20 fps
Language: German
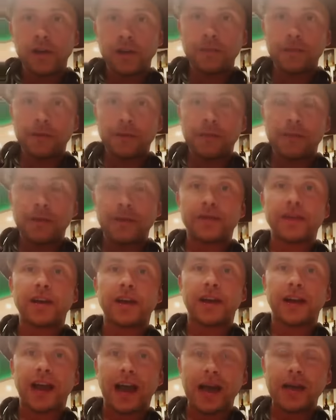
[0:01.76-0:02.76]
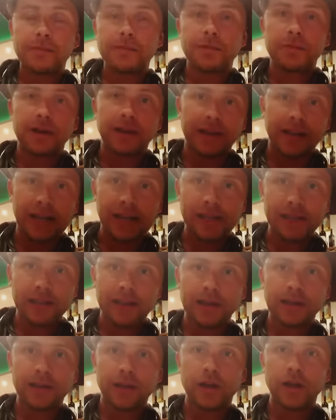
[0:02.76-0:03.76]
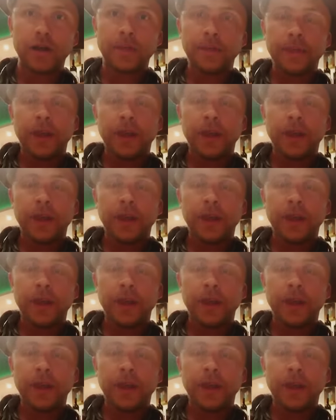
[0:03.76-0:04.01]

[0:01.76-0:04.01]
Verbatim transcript: immer beim FKK mit meinen Eltern, gell?